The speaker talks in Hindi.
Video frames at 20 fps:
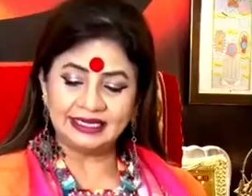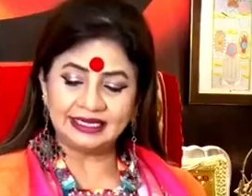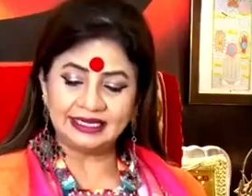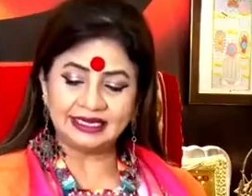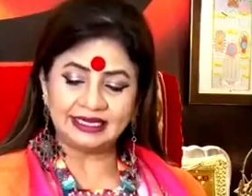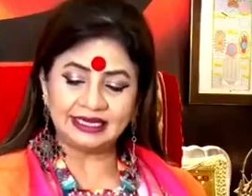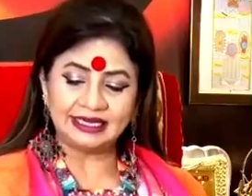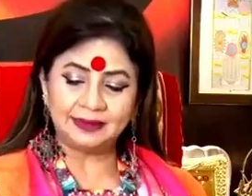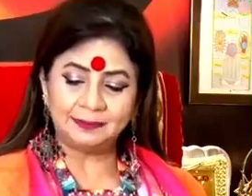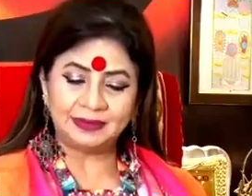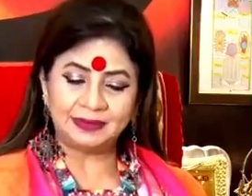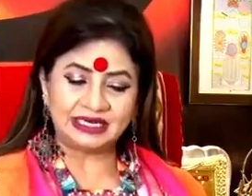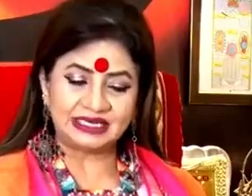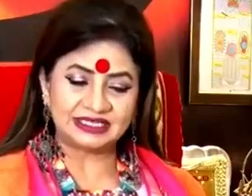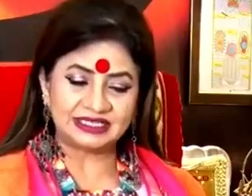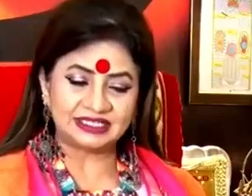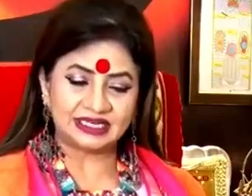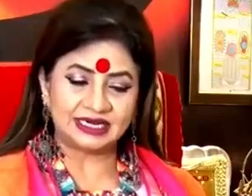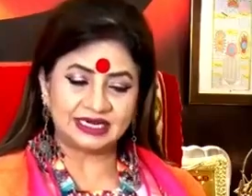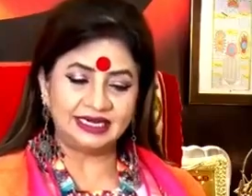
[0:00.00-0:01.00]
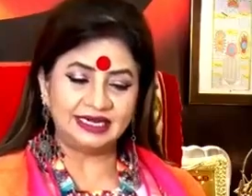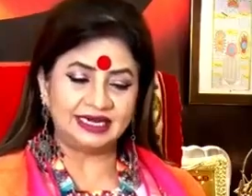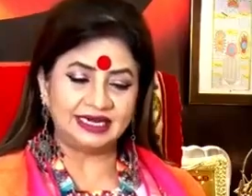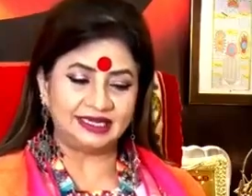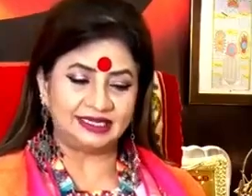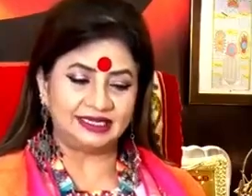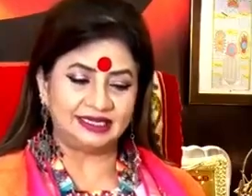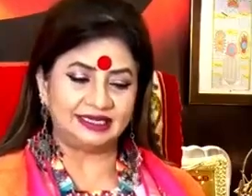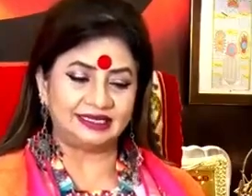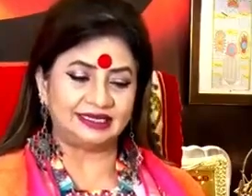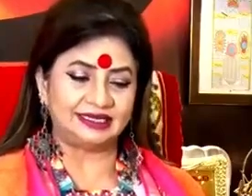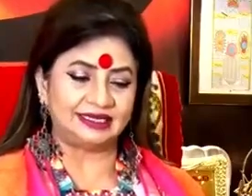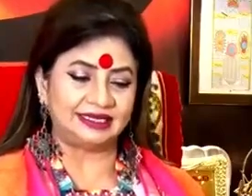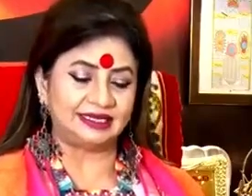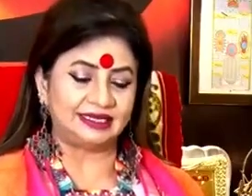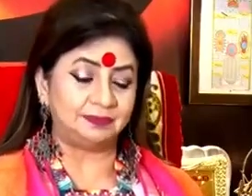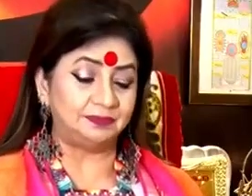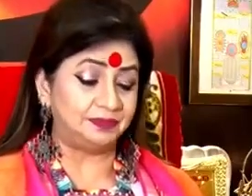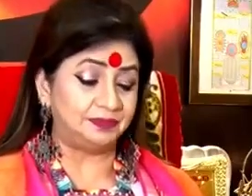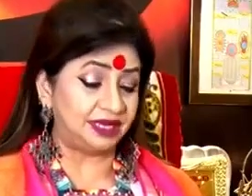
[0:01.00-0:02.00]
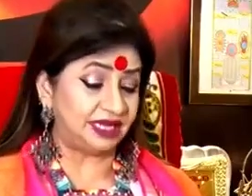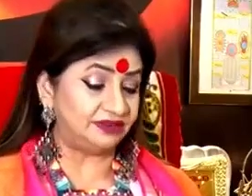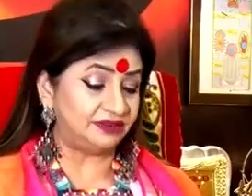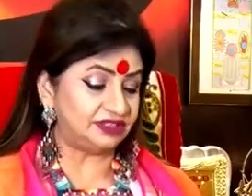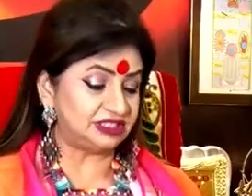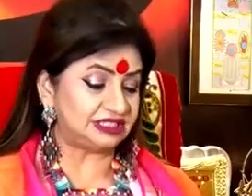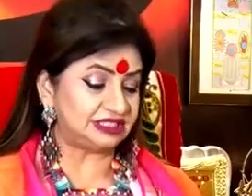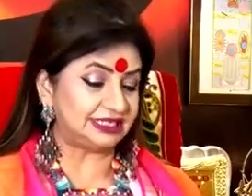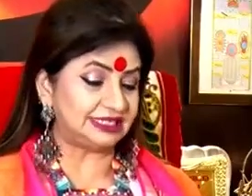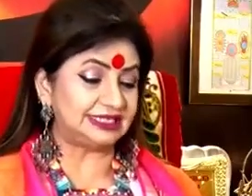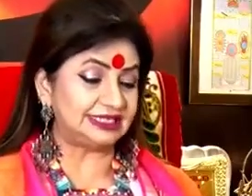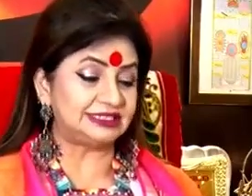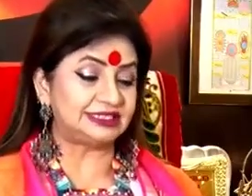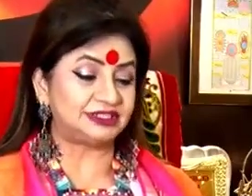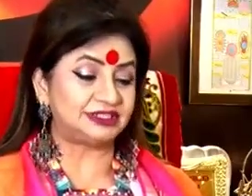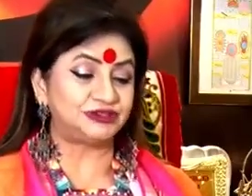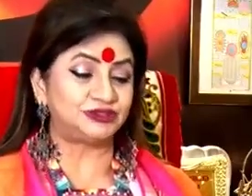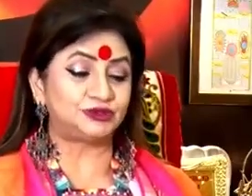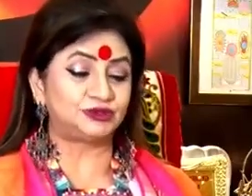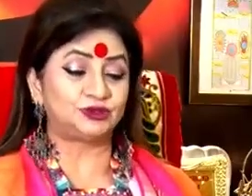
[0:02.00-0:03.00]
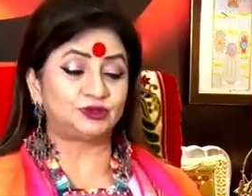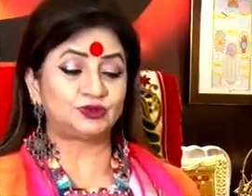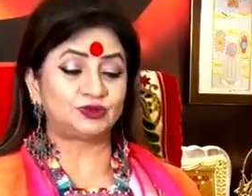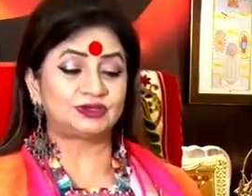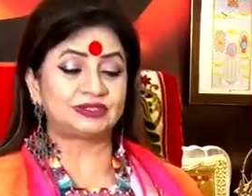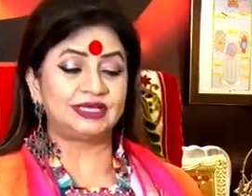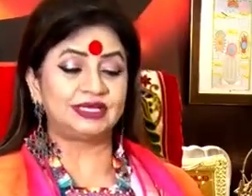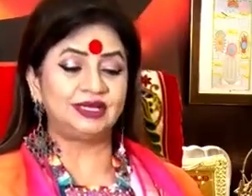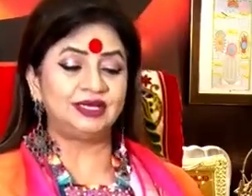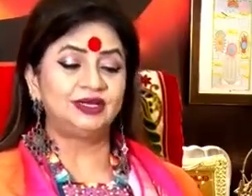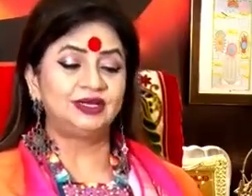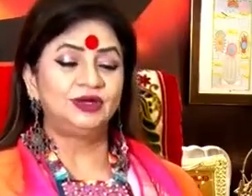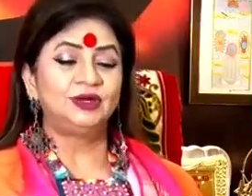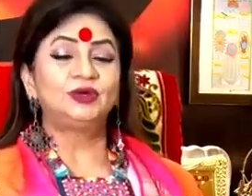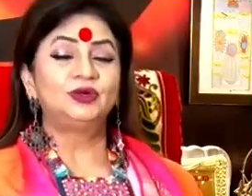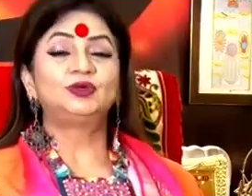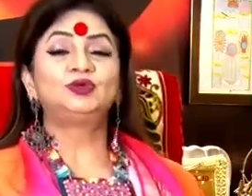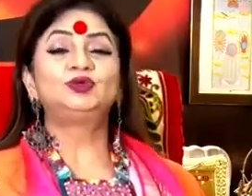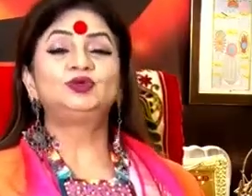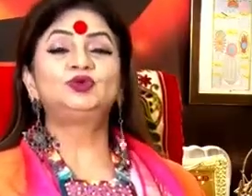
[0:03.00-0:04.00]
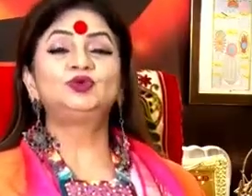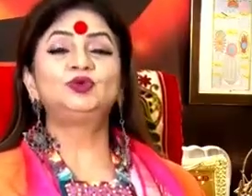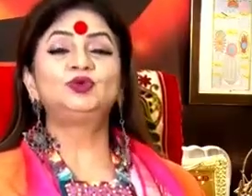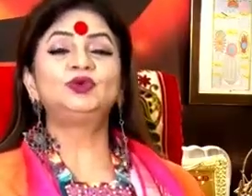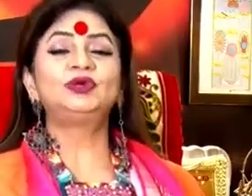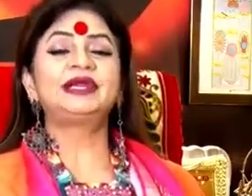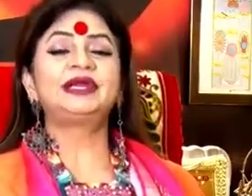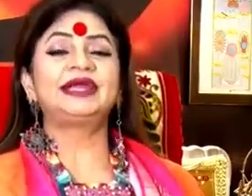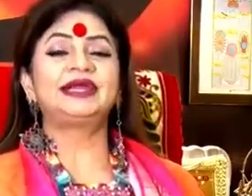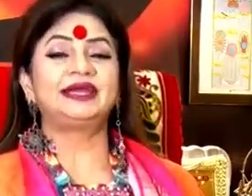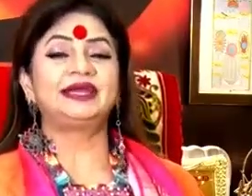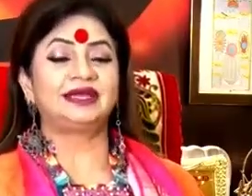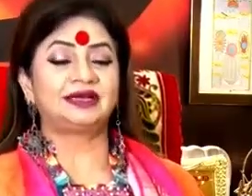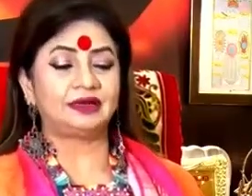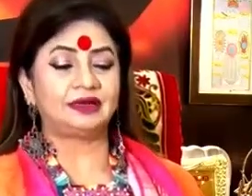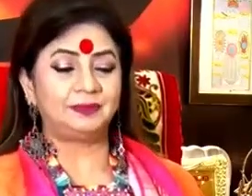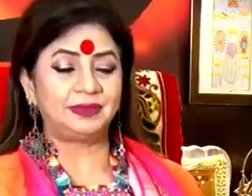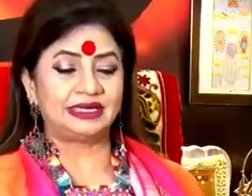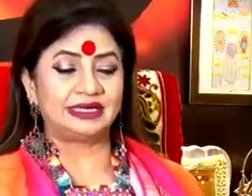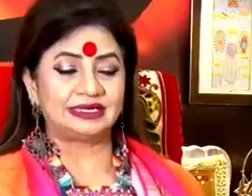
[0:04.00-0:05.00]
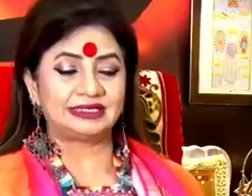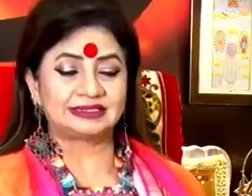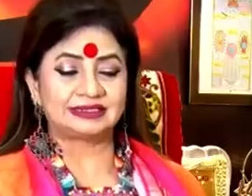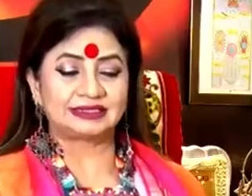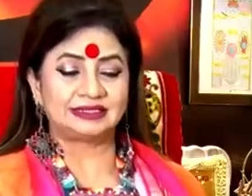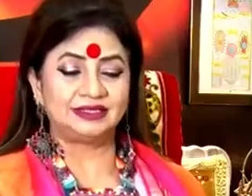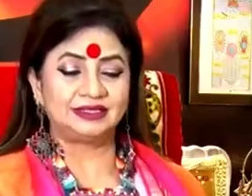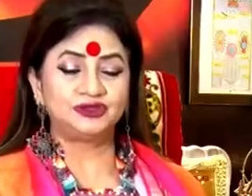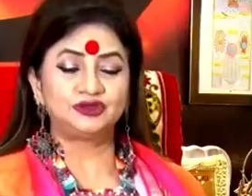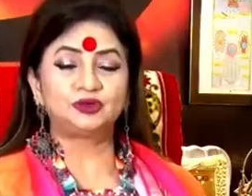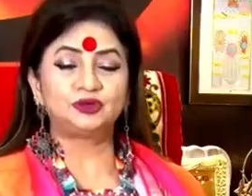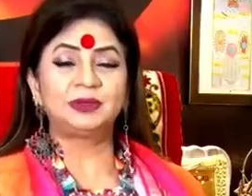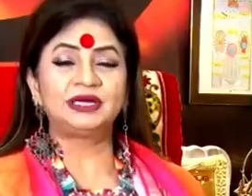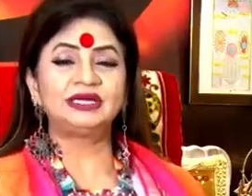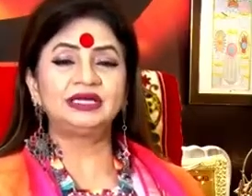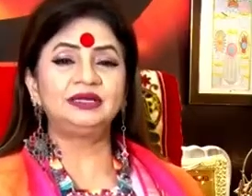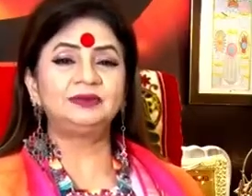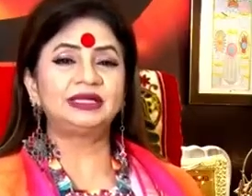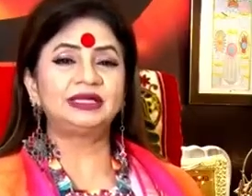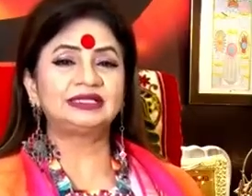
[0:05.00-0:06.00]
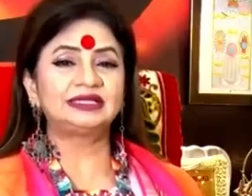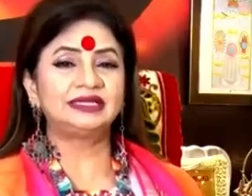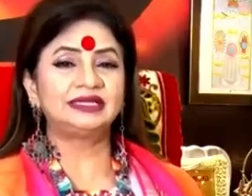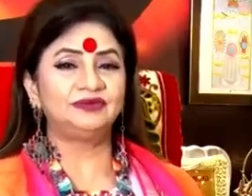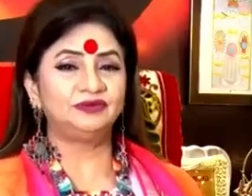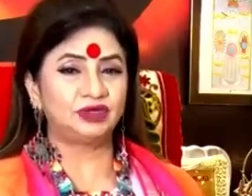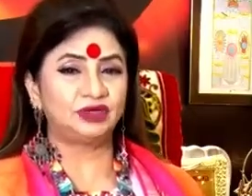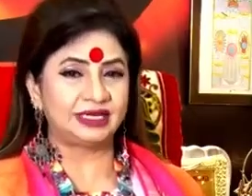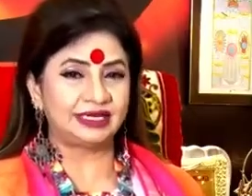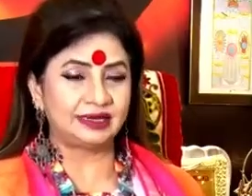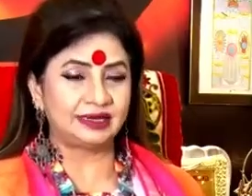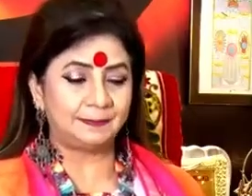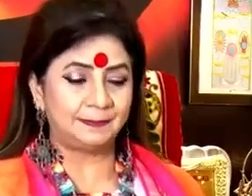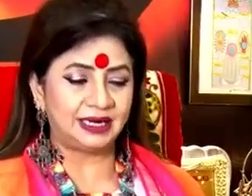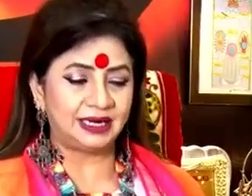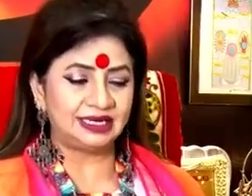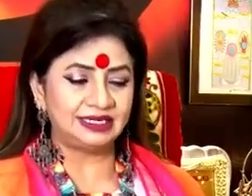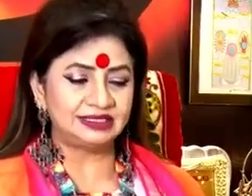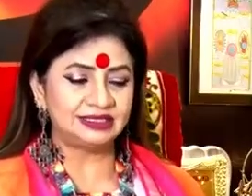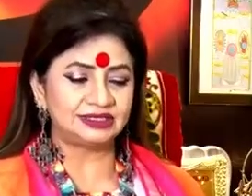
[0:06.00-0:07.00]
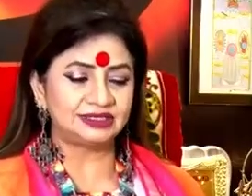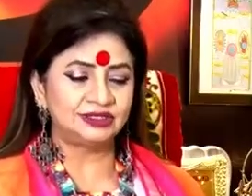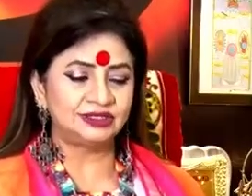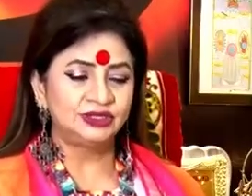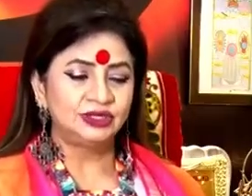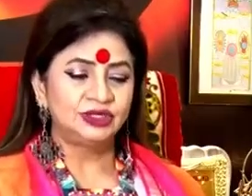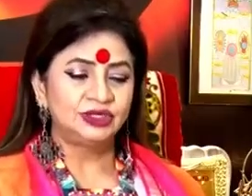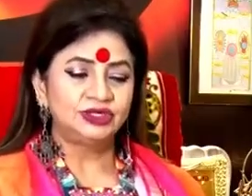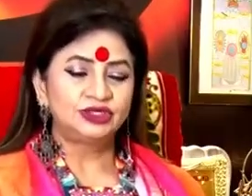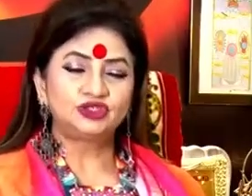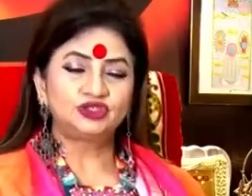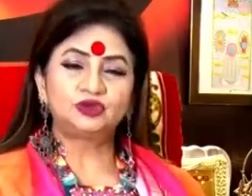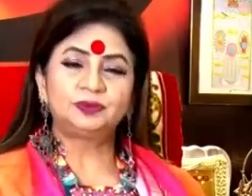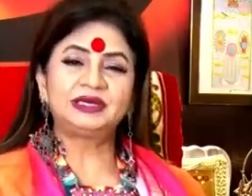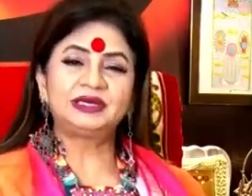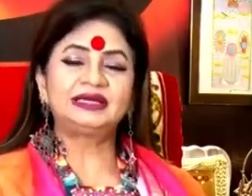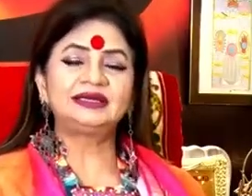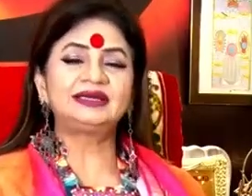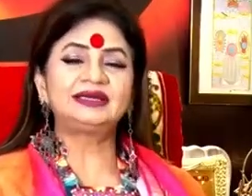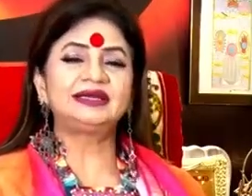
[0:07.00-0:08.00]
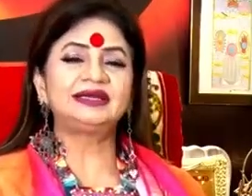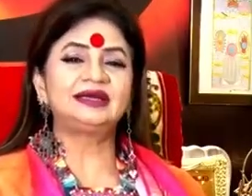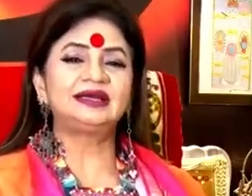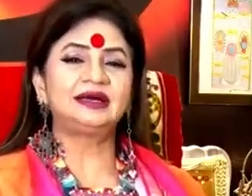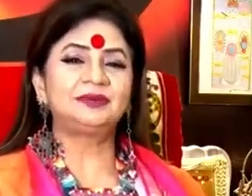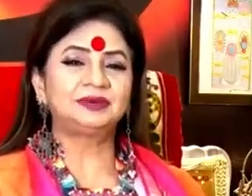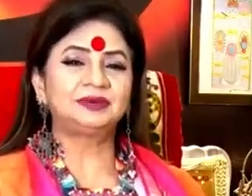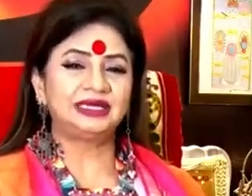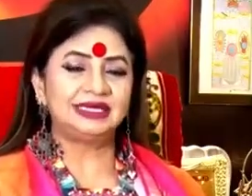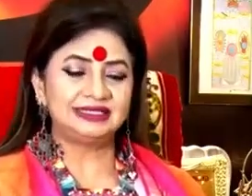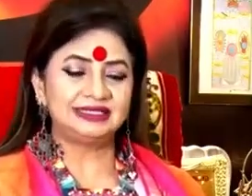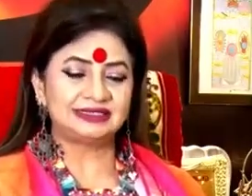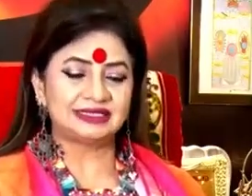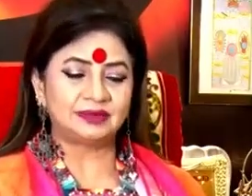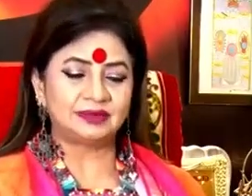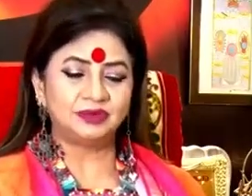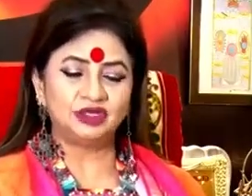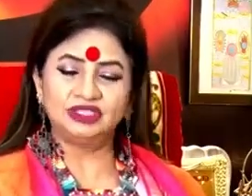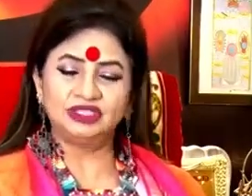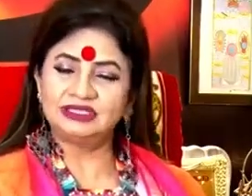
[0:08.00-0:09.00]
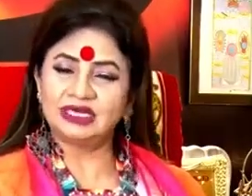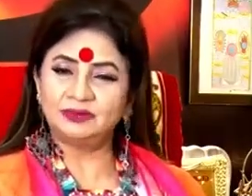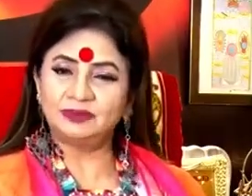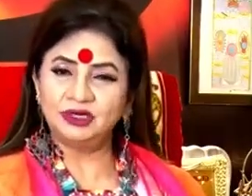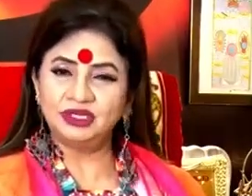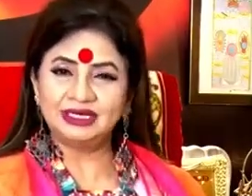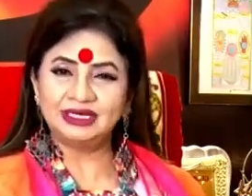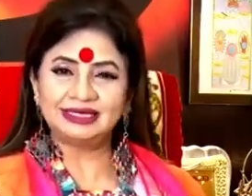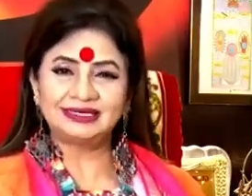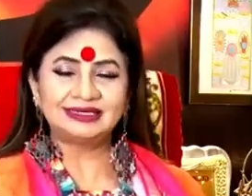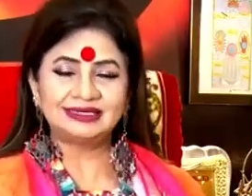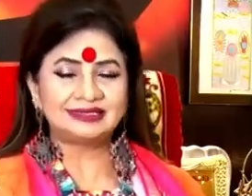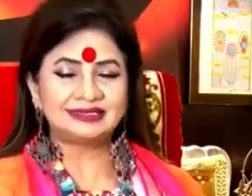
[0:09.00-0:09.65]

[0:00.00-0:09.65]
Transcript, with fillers: करेंगे परेशान नहीं करेंगे बेवजह के झंझटों से दूर रहने का प्रयास करें शुभ रंग की बात करें वो रहेगा पाँच शुभ रंग रहेगा आपके लिए जामुनी जामुनी रंग का